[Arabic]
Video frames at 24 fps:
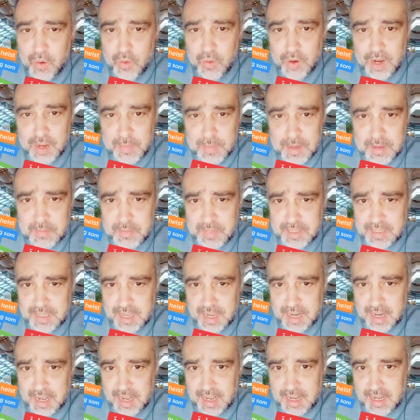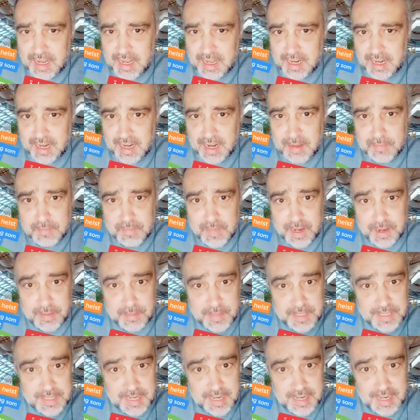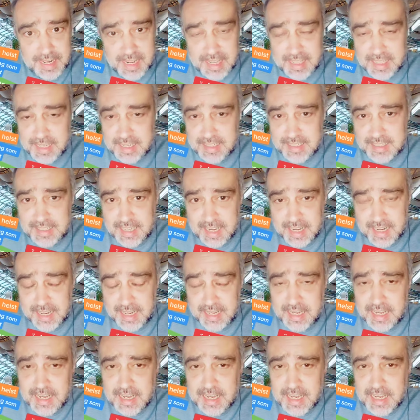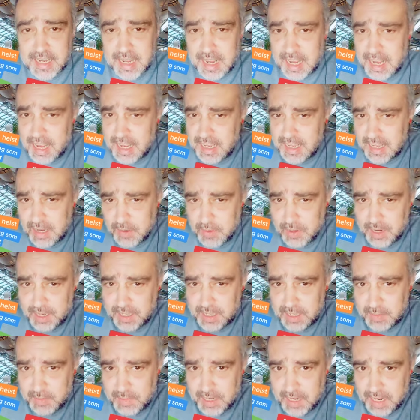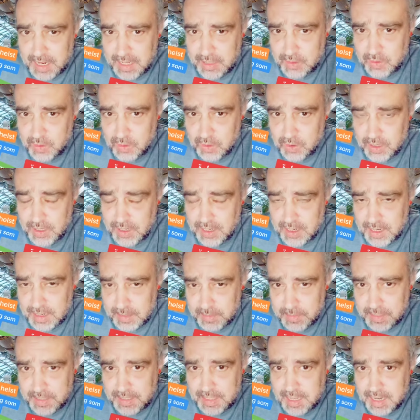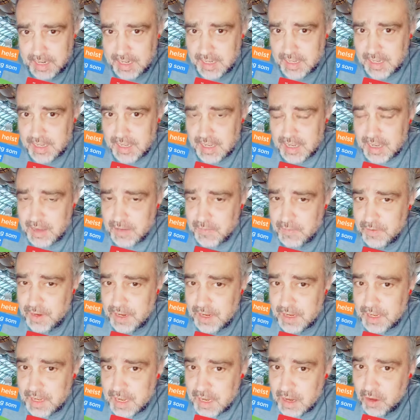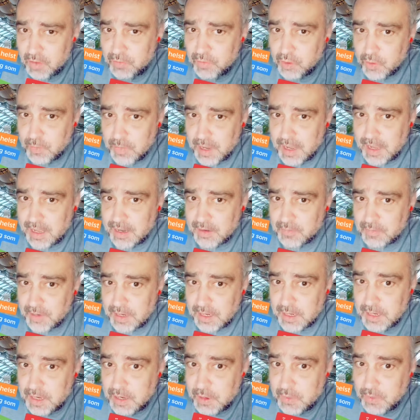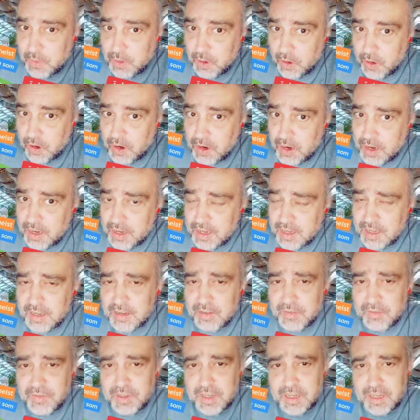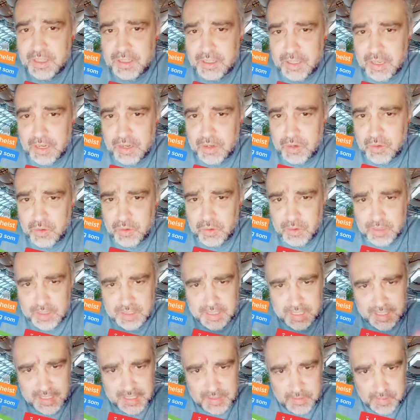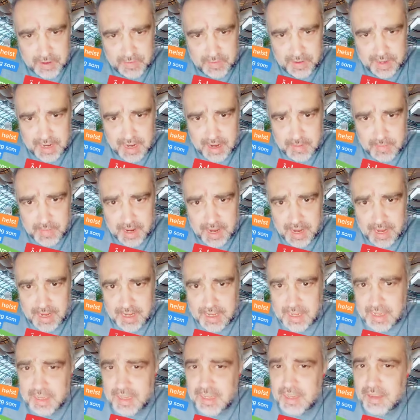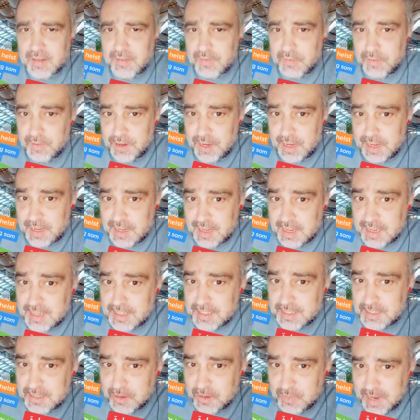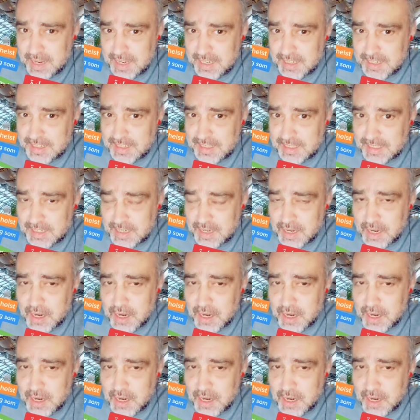وكمان مثال اخر لما مثلا حدا يسالك اي وحده من هيدول آه، بدك فيلكن اوف دوم هار فيل دي ها فيك تقول له انت اذا ما فرقه معك فيلكن سوم هيلست